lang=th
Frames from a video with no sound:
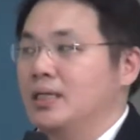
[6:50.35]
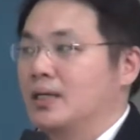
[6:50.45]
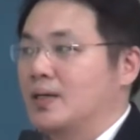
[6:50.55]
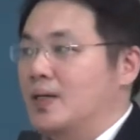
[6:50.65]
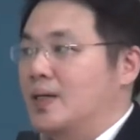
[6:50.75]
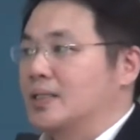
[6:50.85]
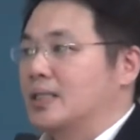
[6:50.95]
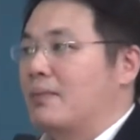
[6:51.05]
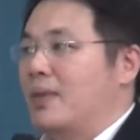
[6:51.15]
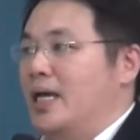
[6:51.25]
แล้วก็
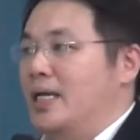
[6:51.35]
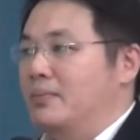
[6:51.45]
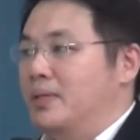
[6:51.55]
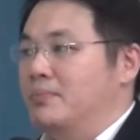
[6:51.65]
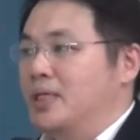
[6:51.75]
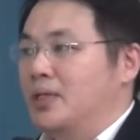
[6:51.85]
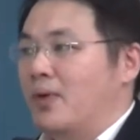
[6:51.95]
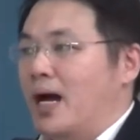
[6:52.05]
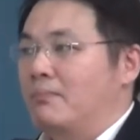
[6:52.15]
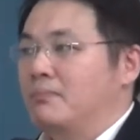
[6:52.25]
ทำให้มันมีค
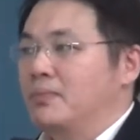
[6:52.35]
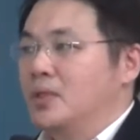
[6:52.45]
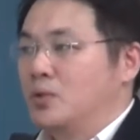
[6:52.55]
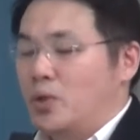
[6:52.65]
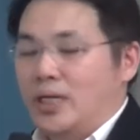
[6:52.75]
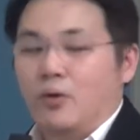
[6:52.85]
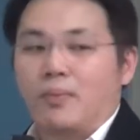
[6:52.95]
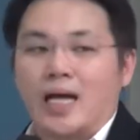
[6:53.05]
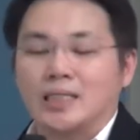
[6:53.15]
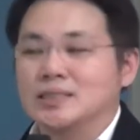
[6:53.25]
วามรวดเร็ว
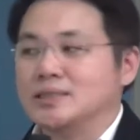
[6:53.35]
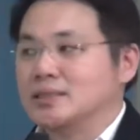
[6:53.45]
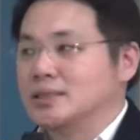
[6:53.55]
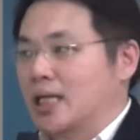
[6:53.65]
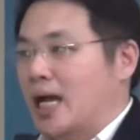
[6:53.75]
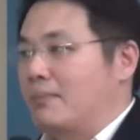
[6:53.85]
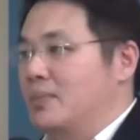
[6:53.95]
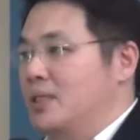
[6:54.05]
มากขึ้นนะครับ